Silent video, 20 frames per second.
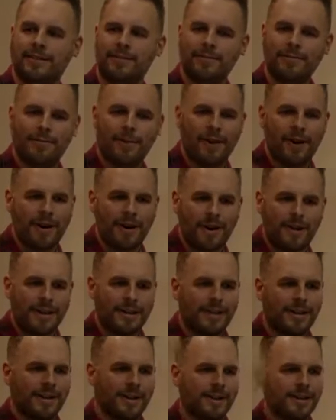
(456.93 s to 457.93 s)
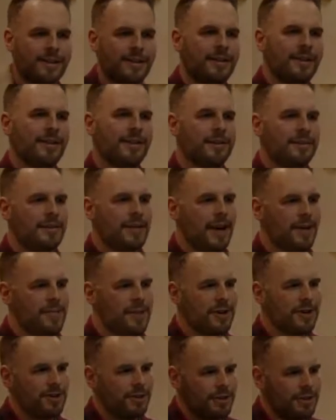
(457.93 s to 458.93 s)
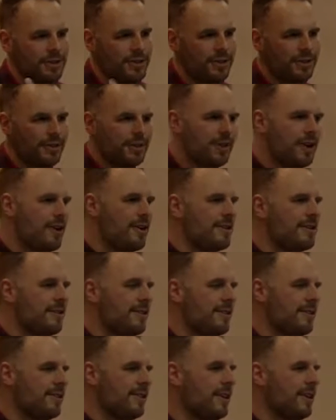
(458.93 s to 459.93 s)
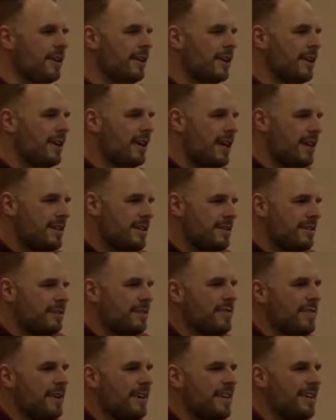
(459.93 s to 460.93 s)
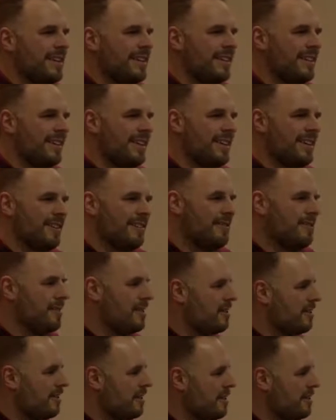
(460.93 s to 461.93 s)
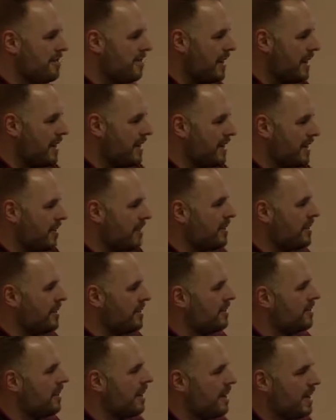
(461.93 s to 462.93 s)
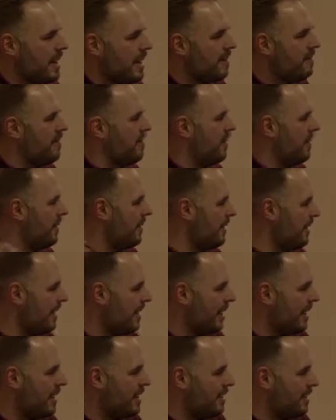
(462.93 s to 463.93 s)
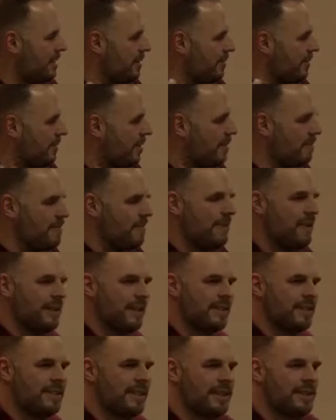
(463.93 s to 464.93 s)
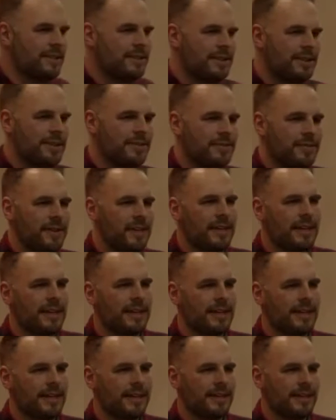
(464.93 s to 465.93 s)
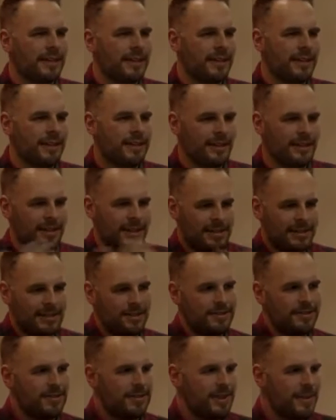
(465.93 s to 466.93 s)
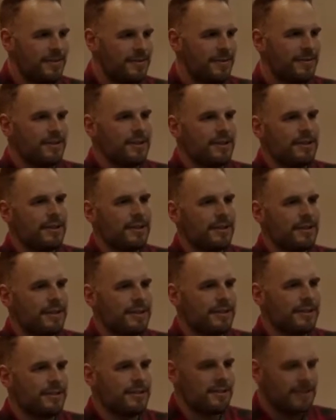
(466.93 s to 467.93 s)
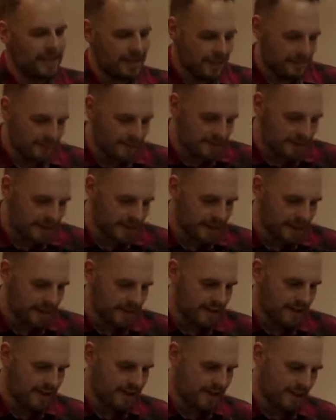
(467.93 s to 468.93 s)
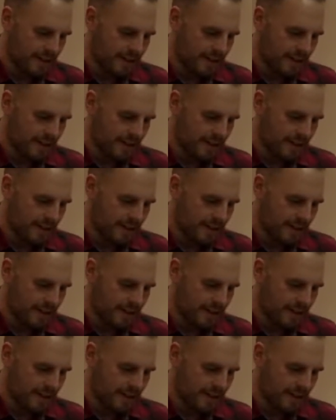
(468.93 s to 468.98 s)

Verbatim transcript: Vor ihnen. Sie haben eine größere Chance, gerettet zu werden und die neue Welt Gottes zu erleben, als die frommen Pharisäer und Schriftgelehrten. Das ist total verrückt. Das ist total umgedreht.